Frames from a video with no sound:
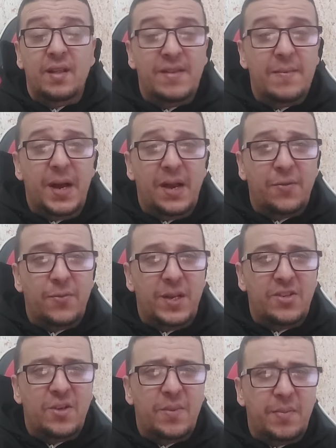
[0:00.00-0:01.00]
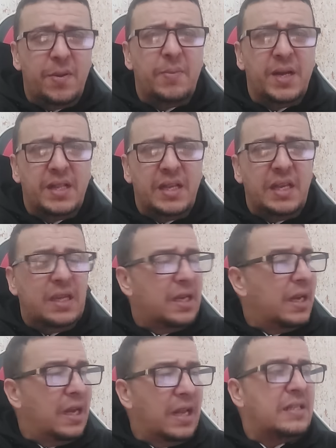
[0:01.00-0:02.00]
تم عرفت بلي جمال بالماضي
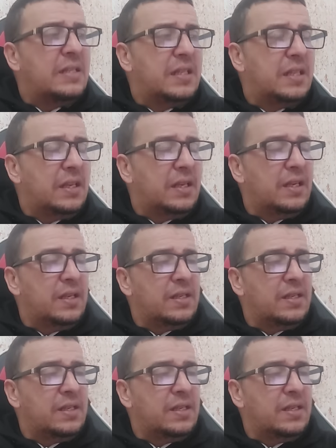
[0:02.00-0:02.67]
خلاص آه،